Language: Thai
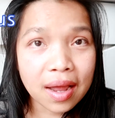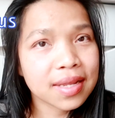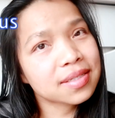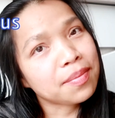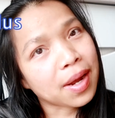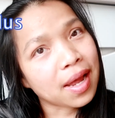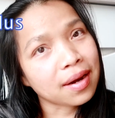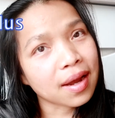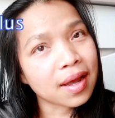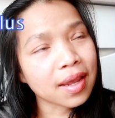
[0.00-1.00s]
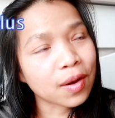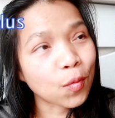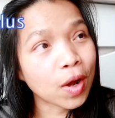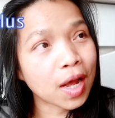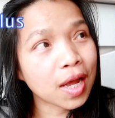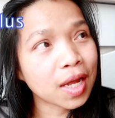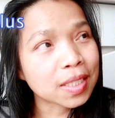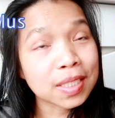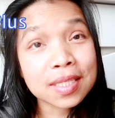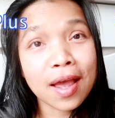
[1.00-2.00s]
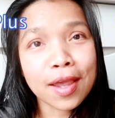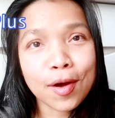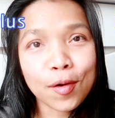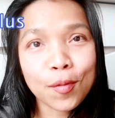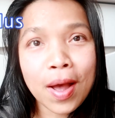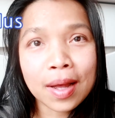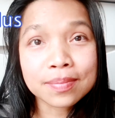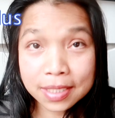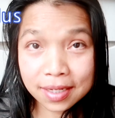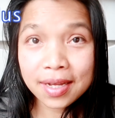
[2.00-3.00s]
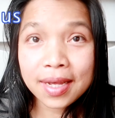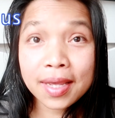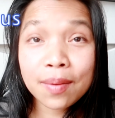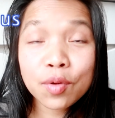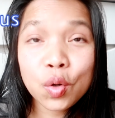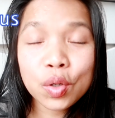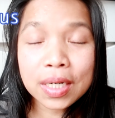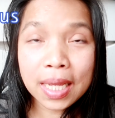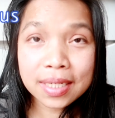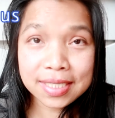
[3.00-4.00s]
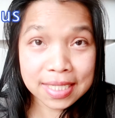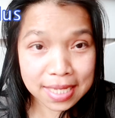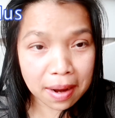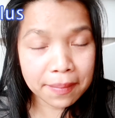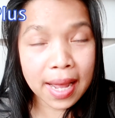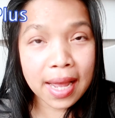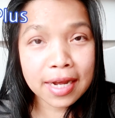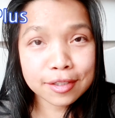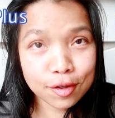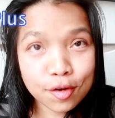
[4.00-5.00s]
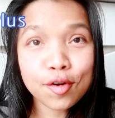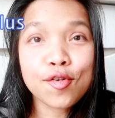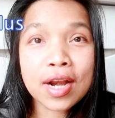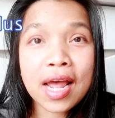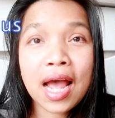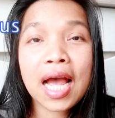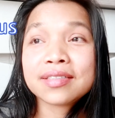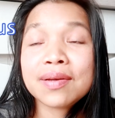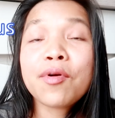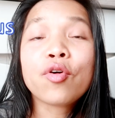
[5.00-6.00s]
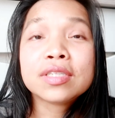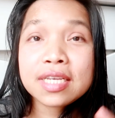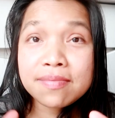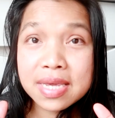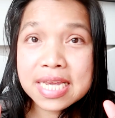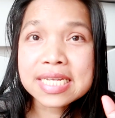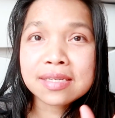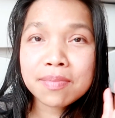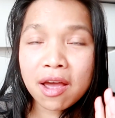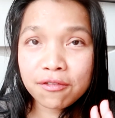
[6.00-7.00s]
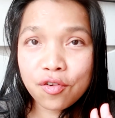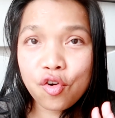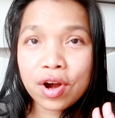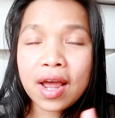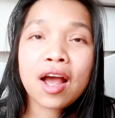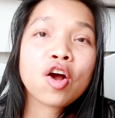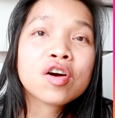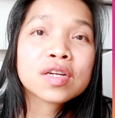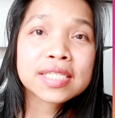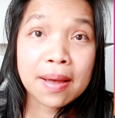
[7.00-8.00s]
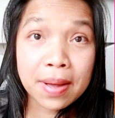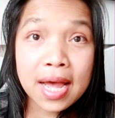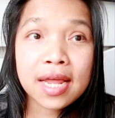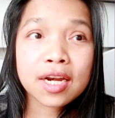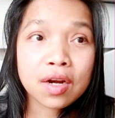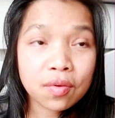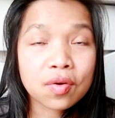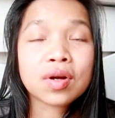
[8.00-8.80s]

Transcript: อันนี้สำคัญนะคะเห็นว่าที่ไทยเขาแบบเข้มข้นและจริงจังมากต้องโหลดนะคะสำหรับคนที่มีสมาร์ทโฟนนะคะก็สามารถโหล